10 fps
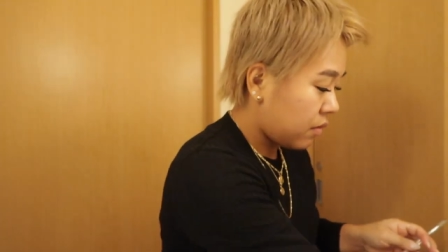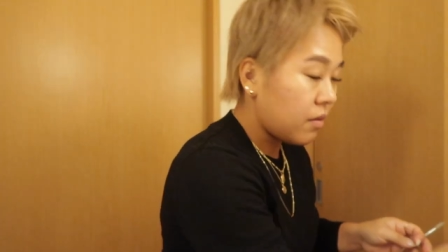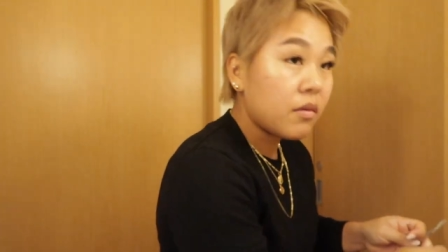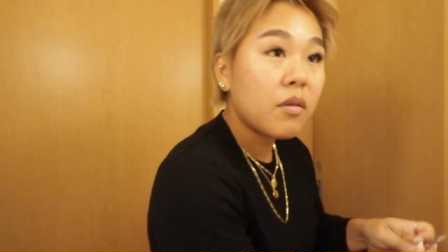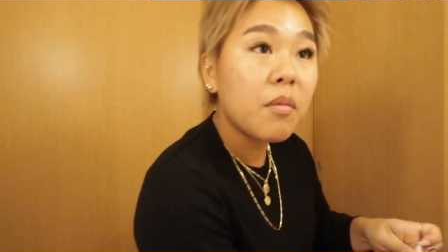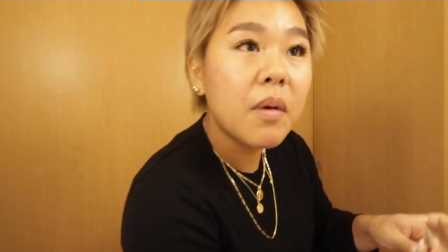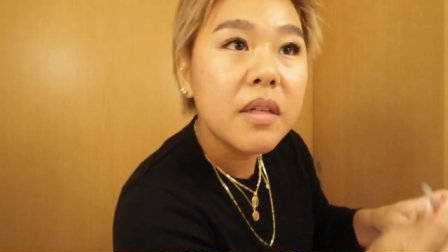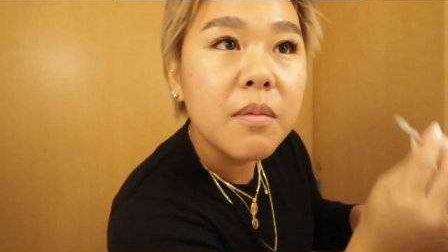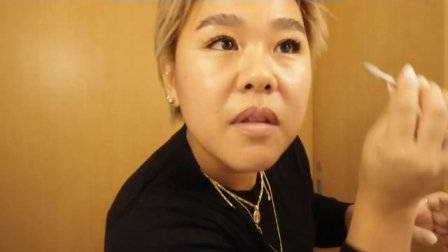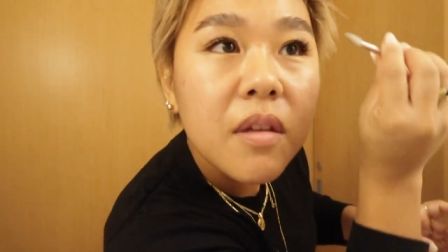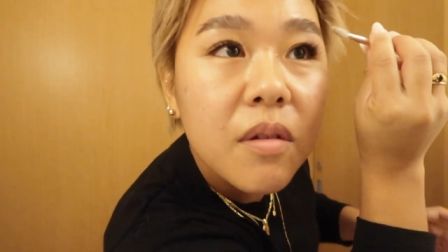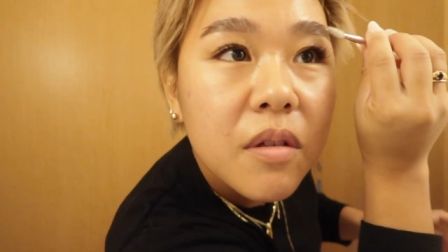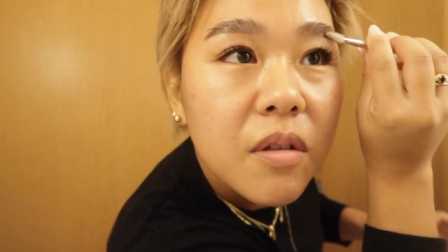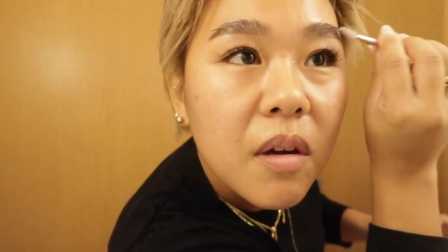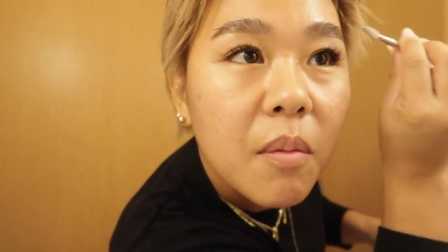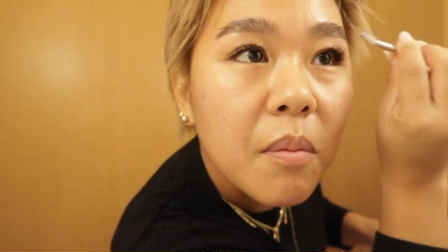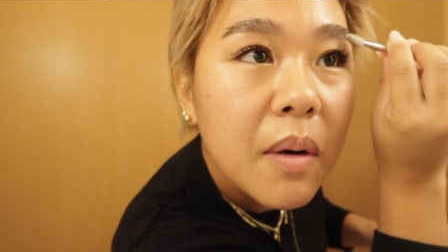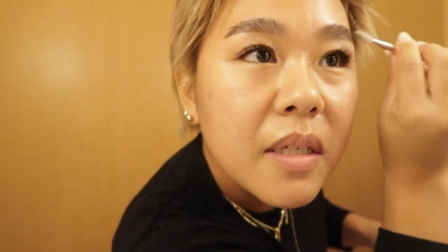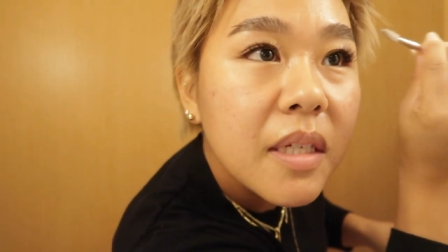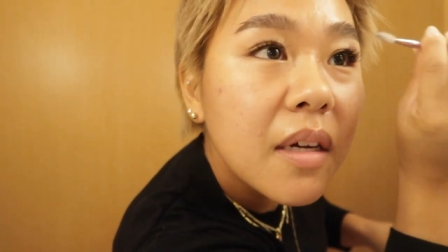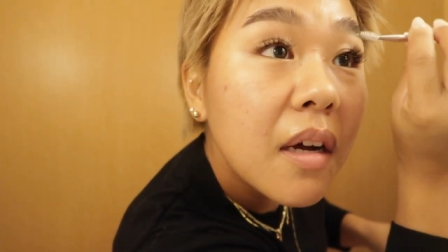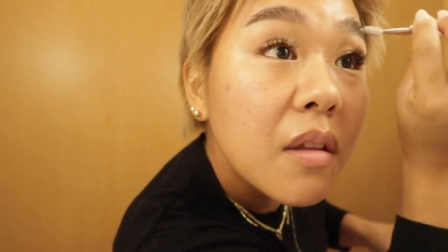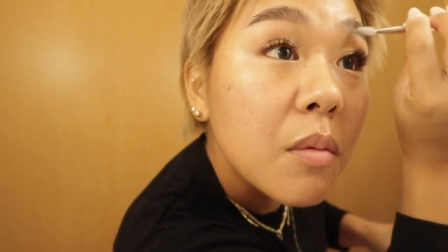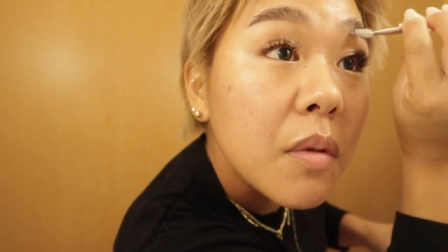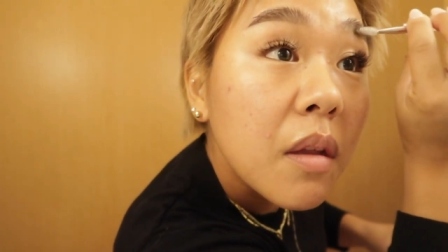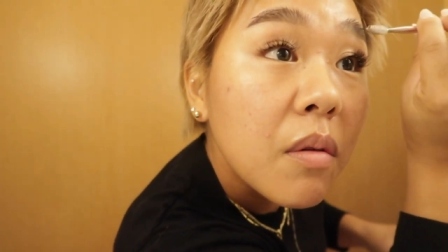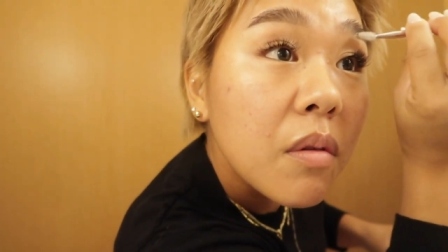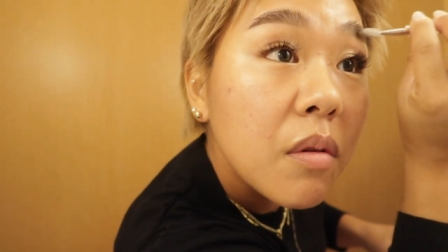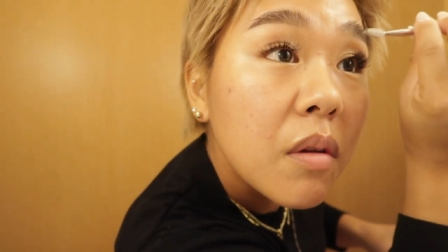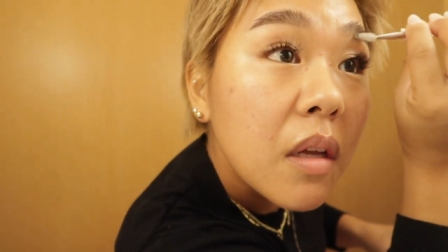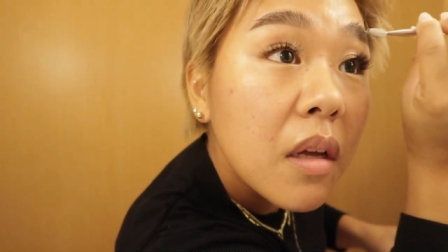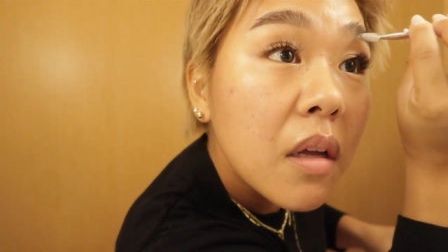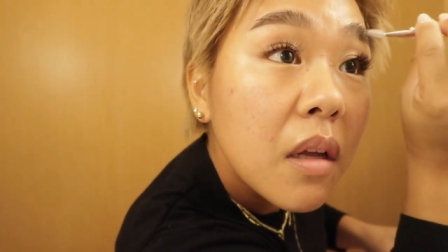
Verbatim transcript: 本当までニュースとかもマジかと思った本当に